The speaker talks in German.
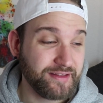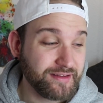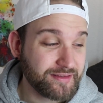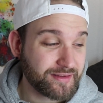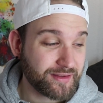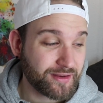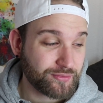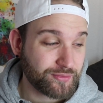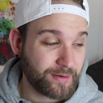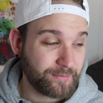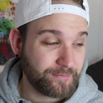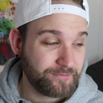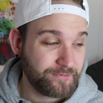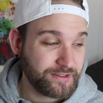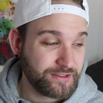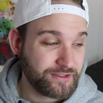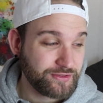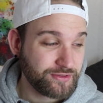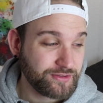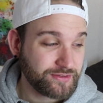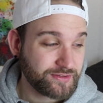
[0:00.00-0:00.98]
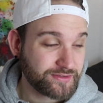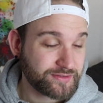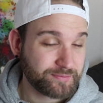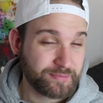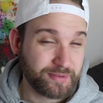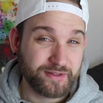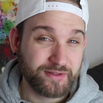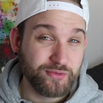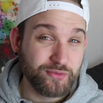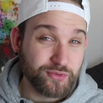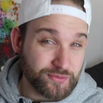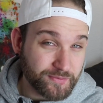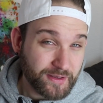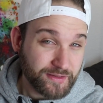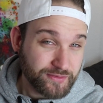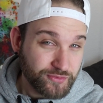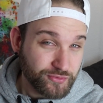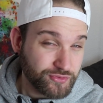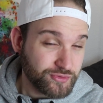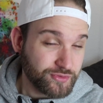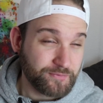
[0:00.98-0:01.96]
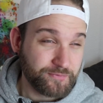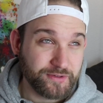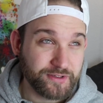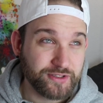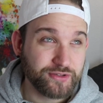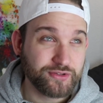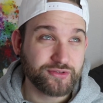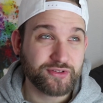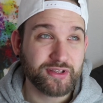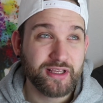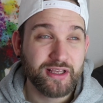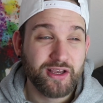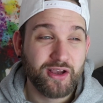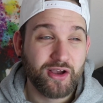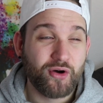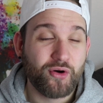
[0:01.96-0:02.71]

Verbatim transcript: Instagram-Videos, beziehungsweise YouTube-Videos.